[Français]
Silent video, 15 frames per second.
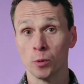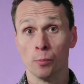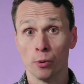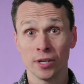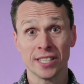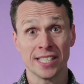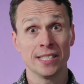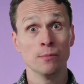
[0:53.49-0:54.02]
suis
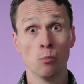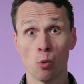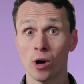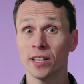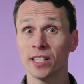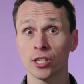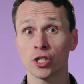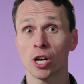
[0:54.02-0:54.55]
pas ici,
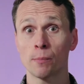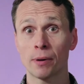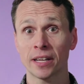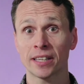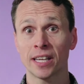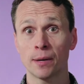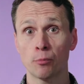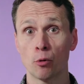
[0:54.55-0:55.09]
moi, déjà en
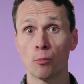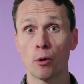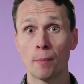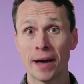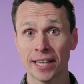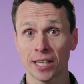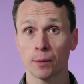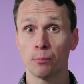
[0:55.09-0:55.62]
partant pour me
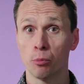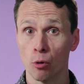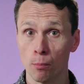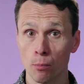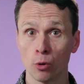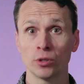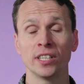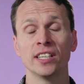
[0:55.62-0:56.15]
battre pour
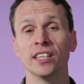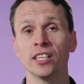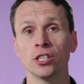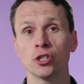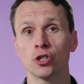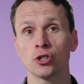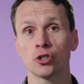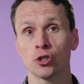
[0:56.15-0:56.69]
mon
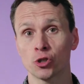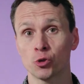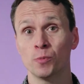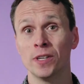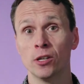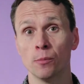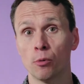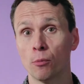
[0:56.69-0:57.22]
idée. Je
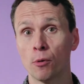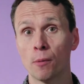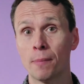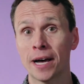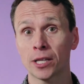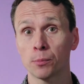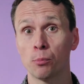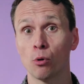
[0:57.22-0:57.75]
suis là pour me
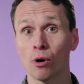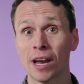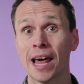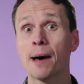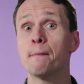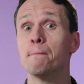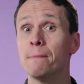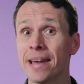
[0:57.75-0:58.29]
battre pour
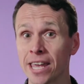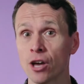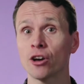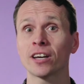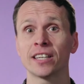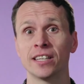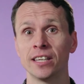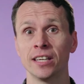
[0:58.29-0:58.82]
la
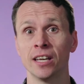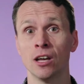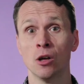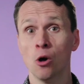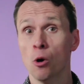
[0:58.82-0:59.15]
meilleure idée.